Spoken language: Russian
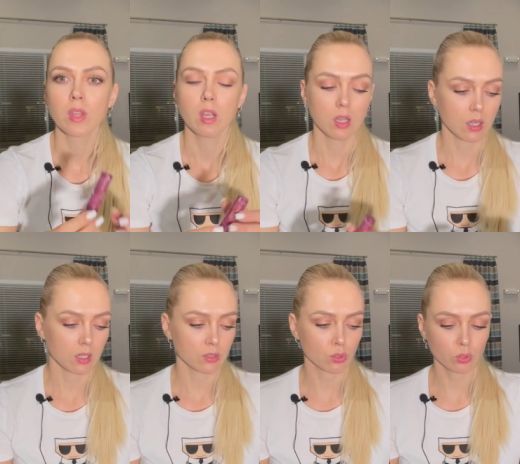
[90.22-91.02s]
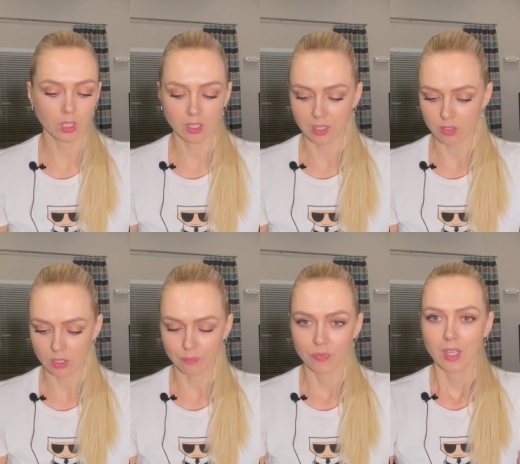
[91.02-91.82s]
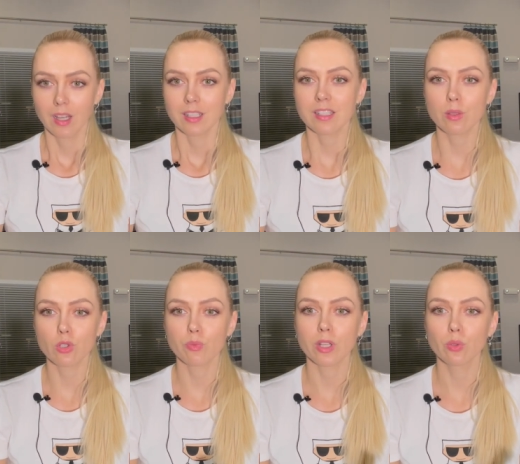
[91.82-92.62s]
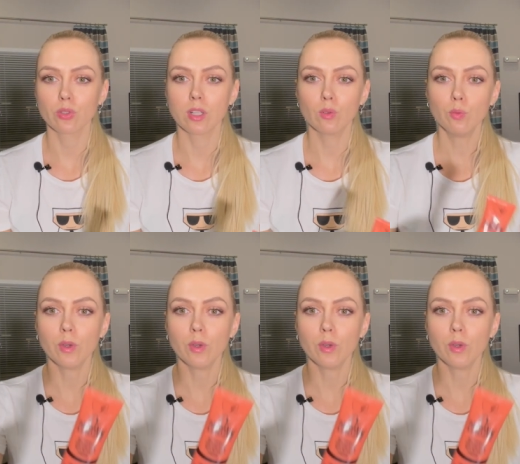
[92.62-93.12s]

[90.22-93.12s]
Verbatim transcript: а, суть такая же. Следующий продукт для губ –